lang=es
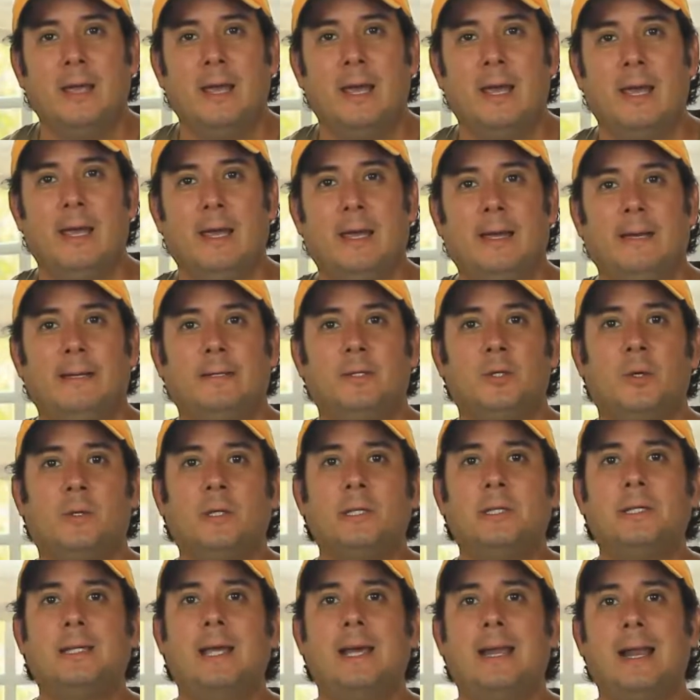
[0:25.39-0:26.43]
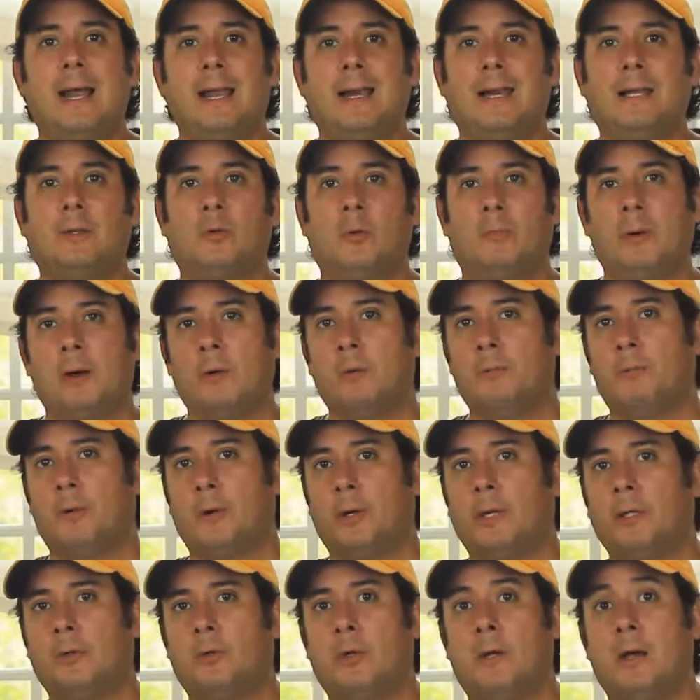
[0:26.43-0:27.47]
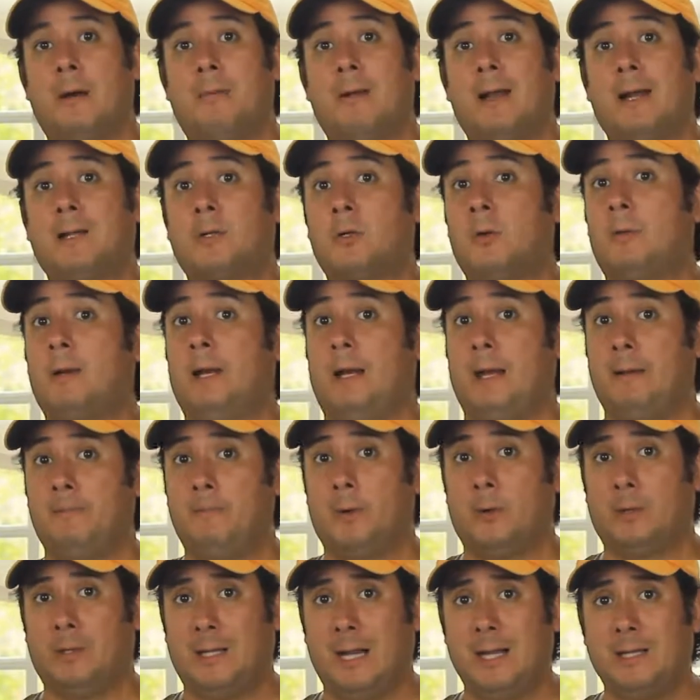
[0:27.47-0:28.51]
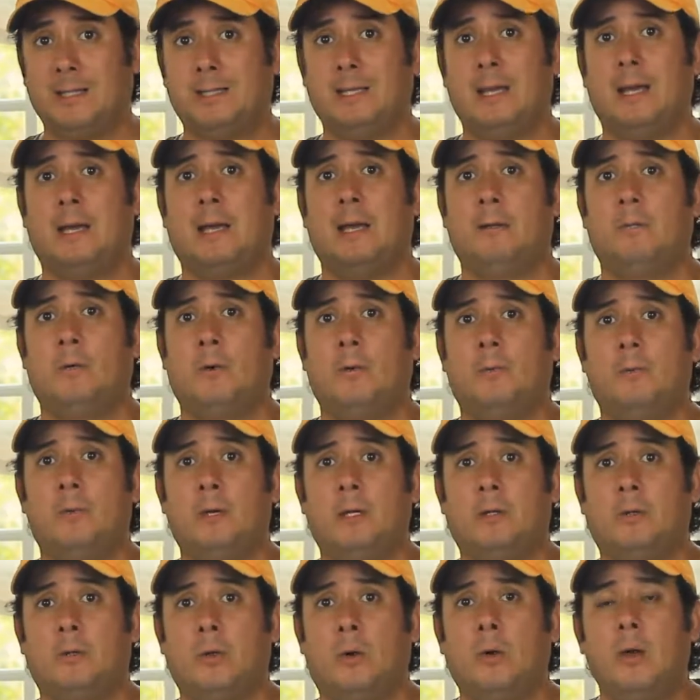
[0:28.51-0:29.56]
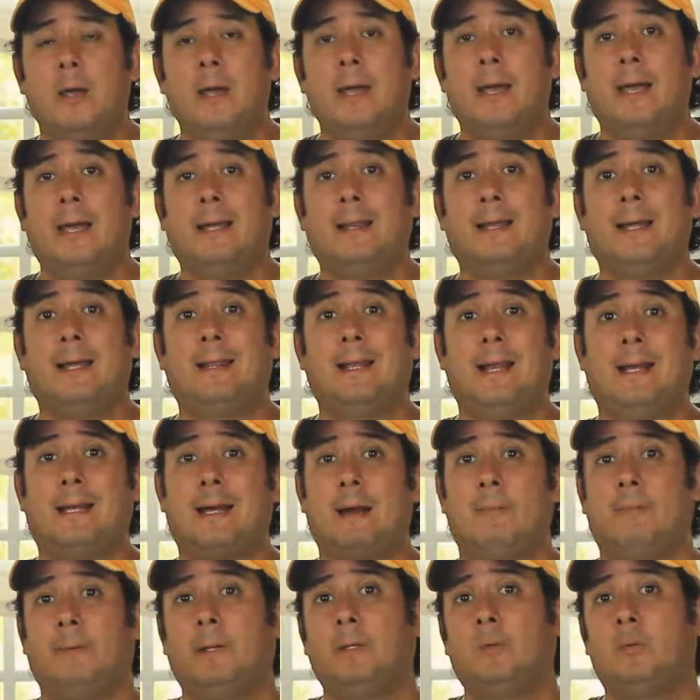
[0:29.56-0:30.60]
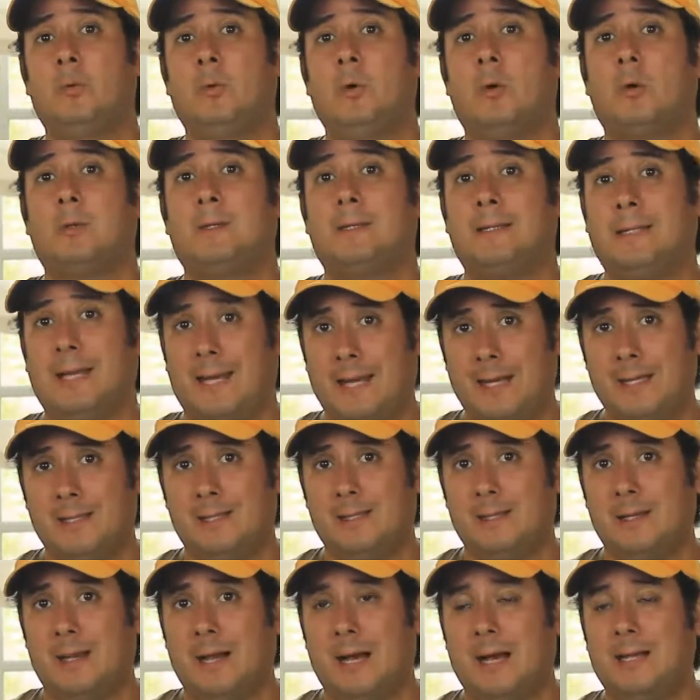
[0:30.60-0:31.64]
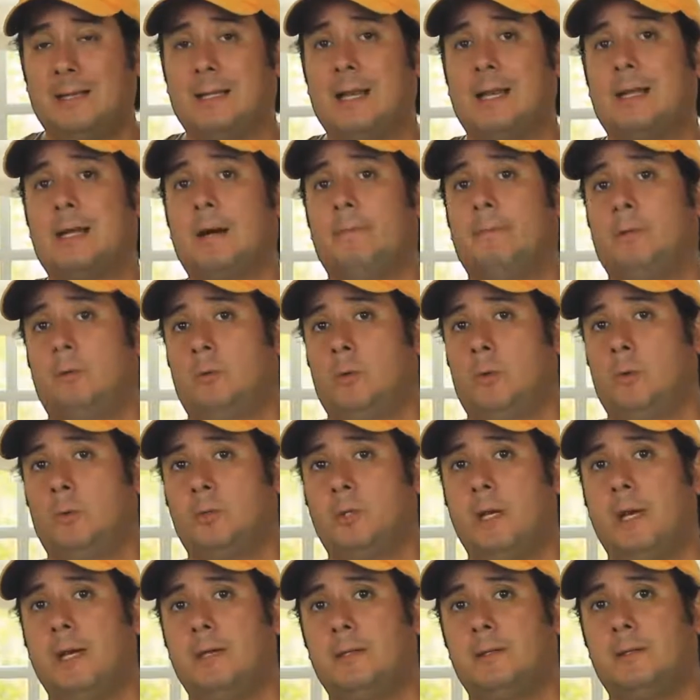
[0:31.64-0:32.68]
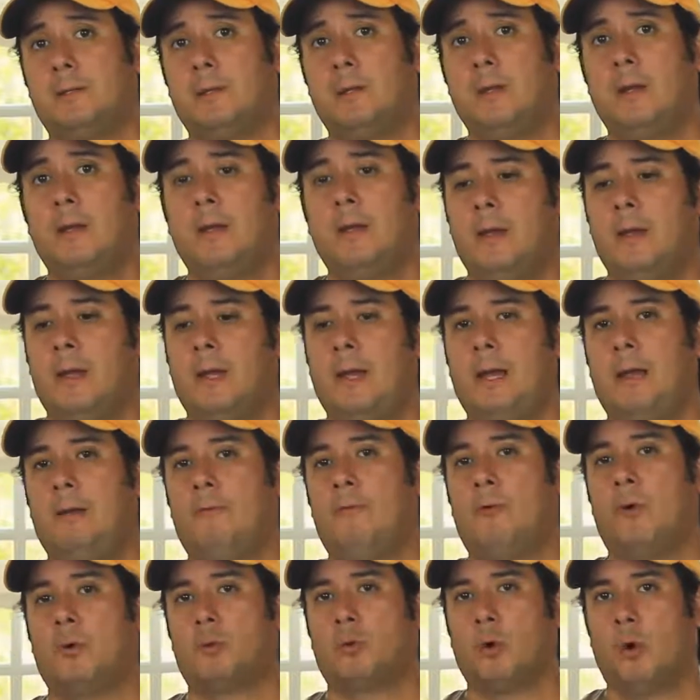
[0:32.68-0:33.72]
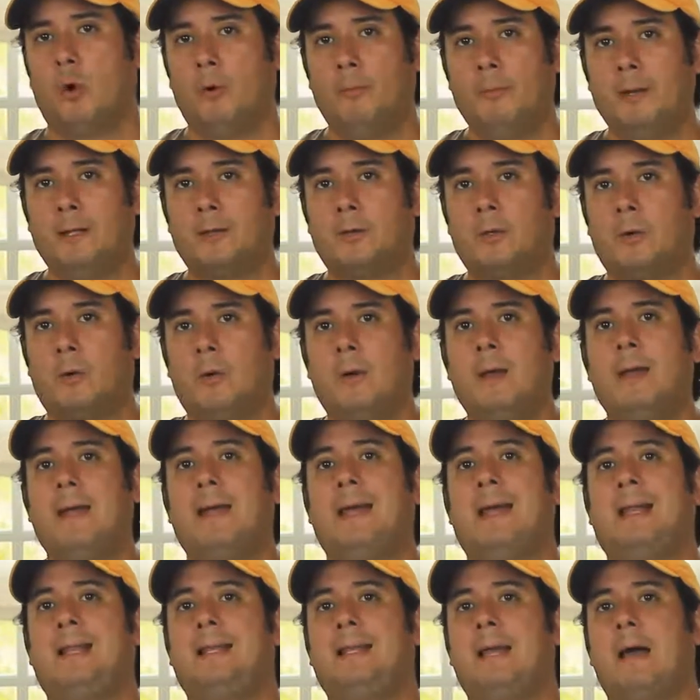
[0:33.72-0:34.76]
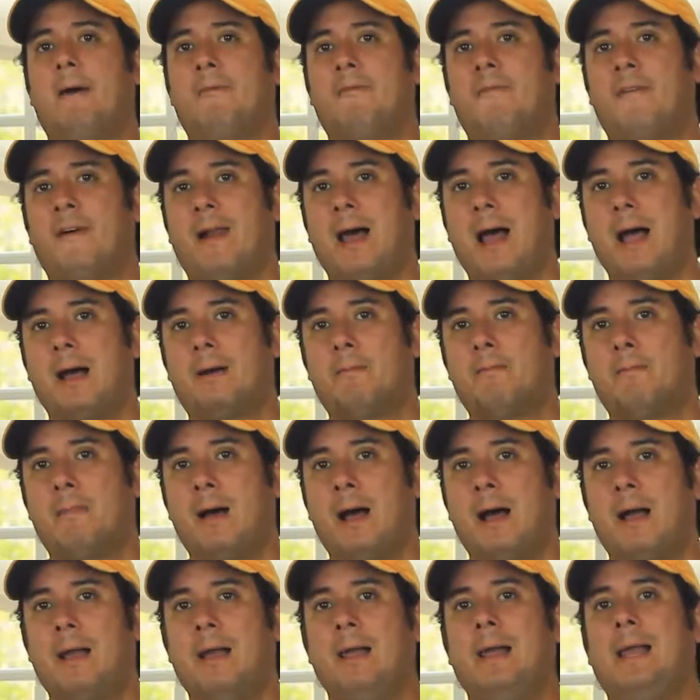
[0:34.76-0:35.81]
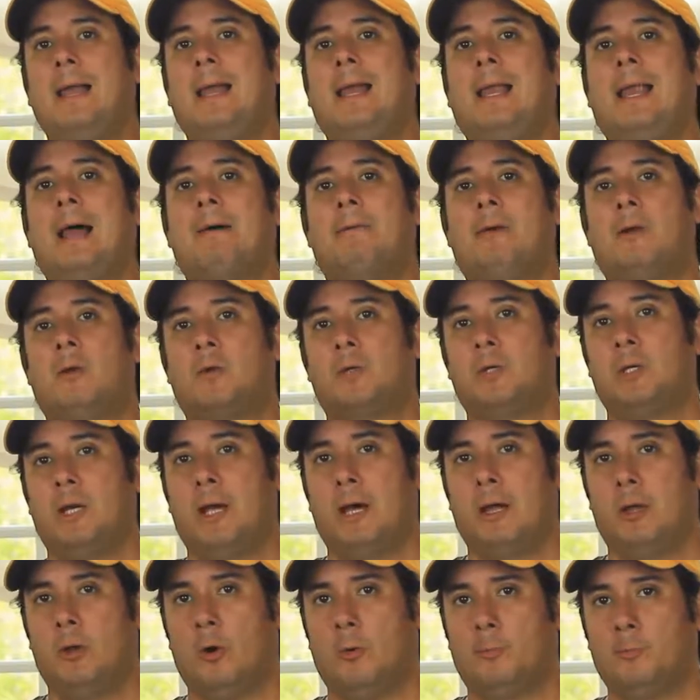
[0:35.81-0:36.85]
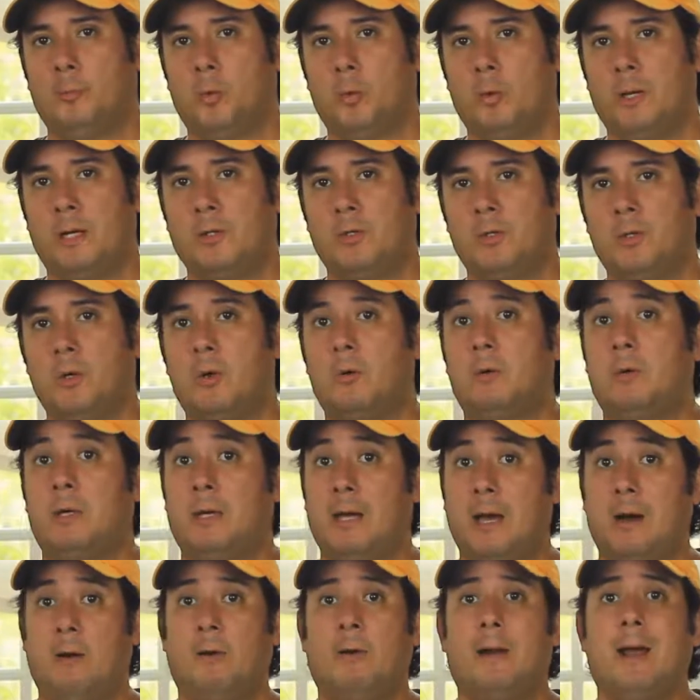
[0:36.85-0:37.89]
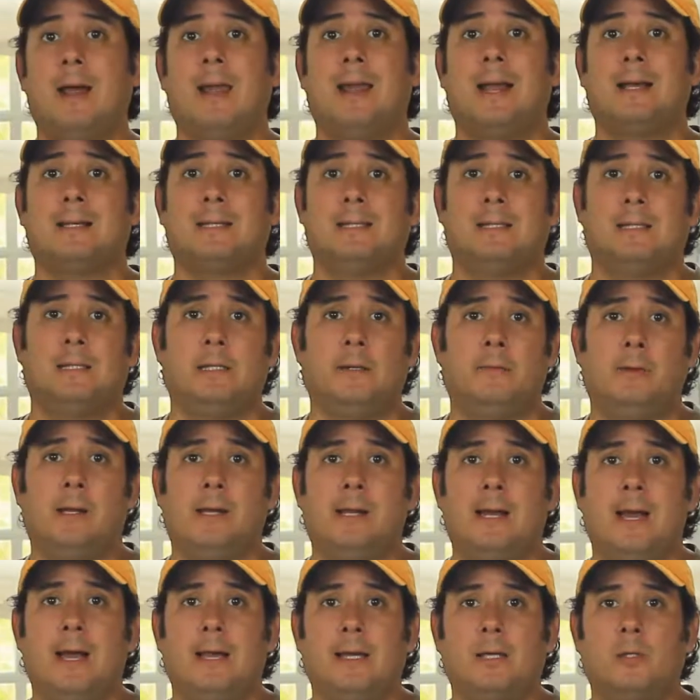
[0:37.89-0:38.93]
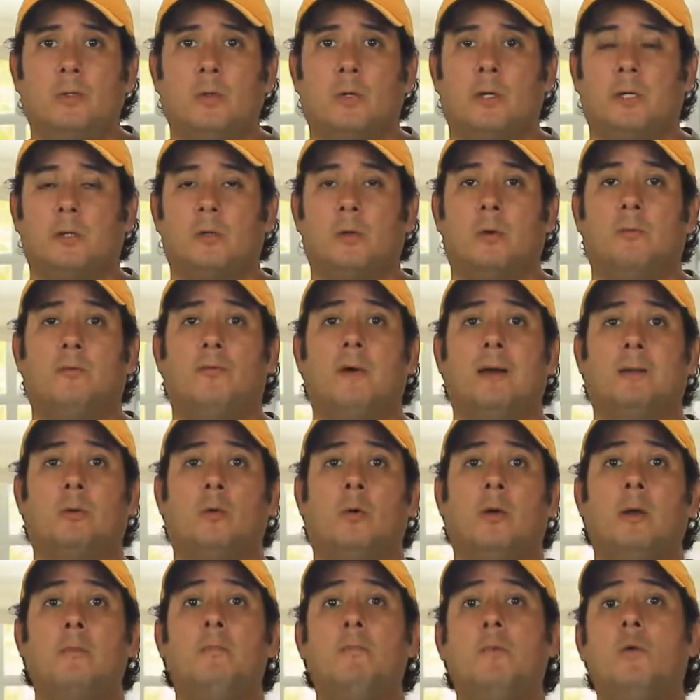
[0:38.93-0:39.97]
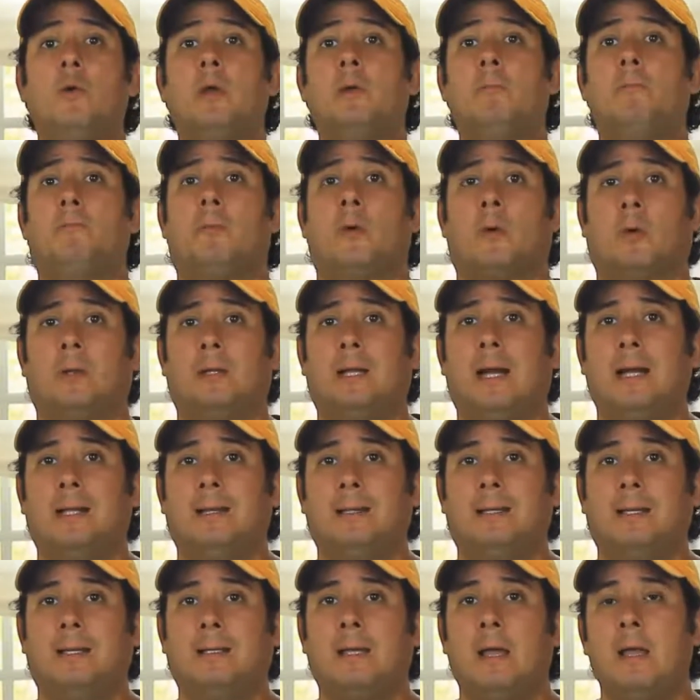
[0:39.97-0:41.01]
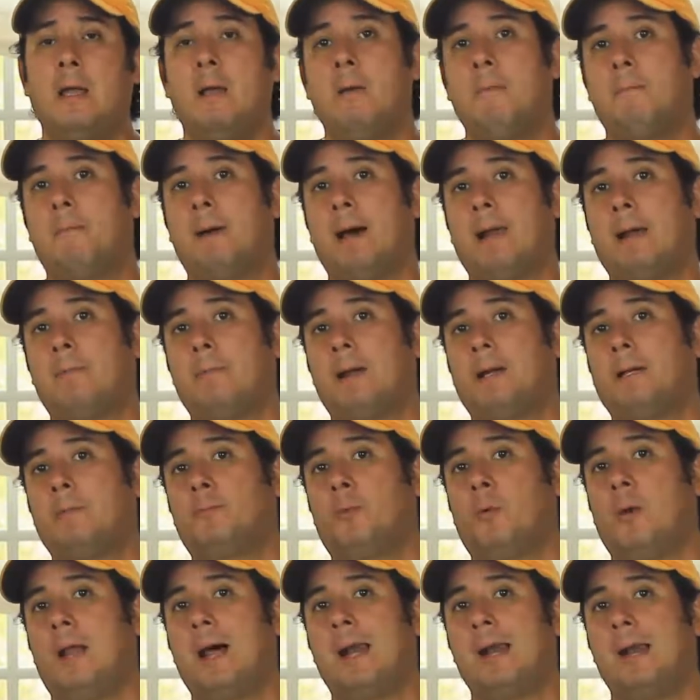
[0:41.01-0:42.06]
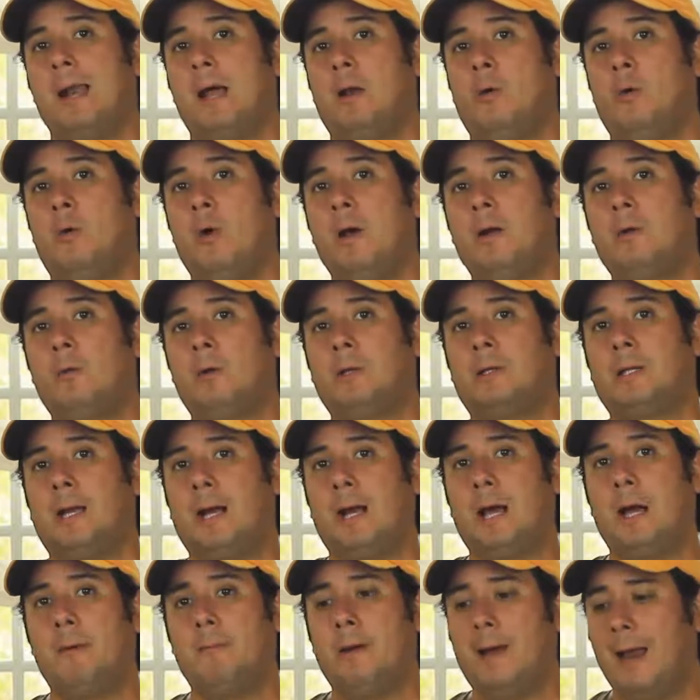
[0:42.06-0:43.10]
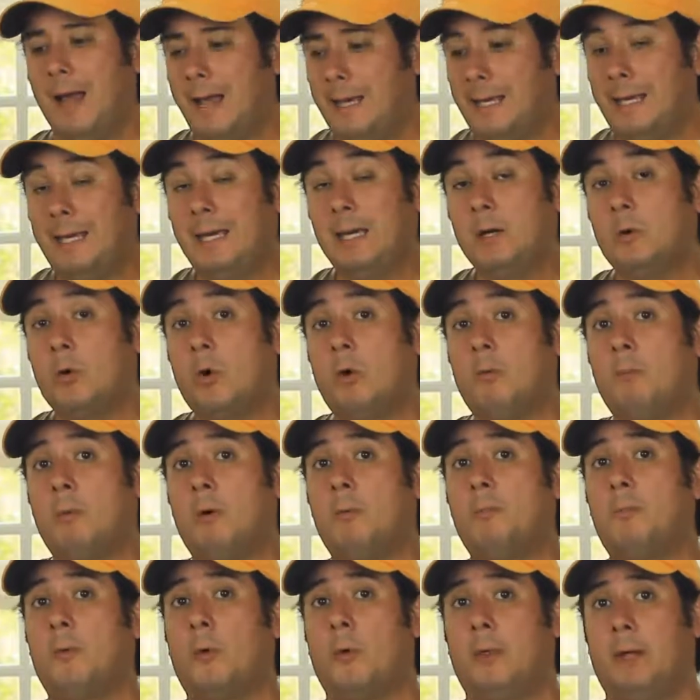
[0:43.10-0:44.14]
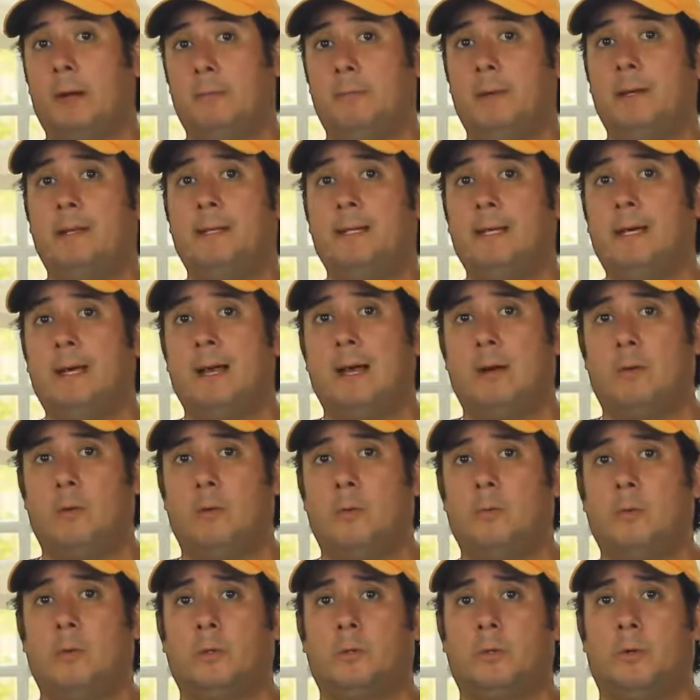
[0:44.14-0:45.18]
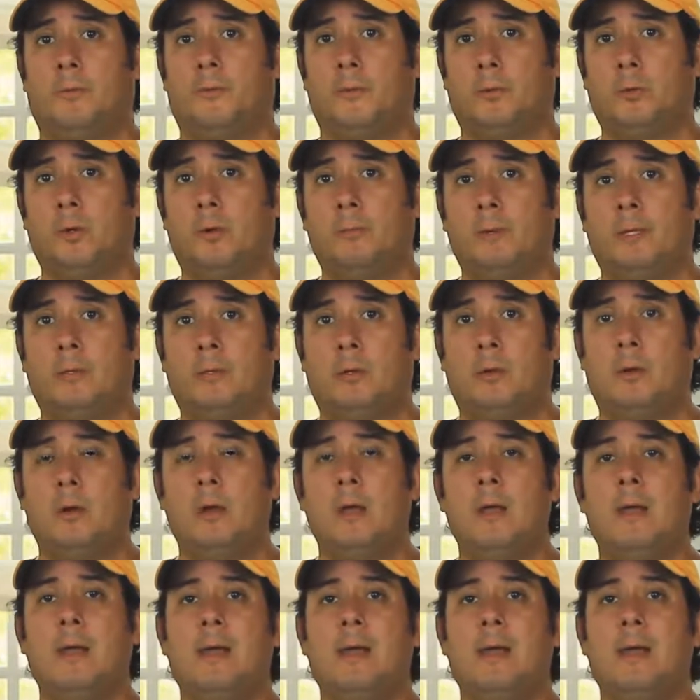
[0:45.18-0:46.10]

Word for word: Eh, yo quisiera retomar un poquito y hablar sobre la importancia que hemos visto eh, desde el capítulo 3 hasta el capítulo 6. El fotómetro, el diafragma, la velocidad de obturación y ahora la sensibilidad ISO, que son factores muy importantes para manipular la luz en nuestra cámara y cómo poder medirla con nuestro fotómetro.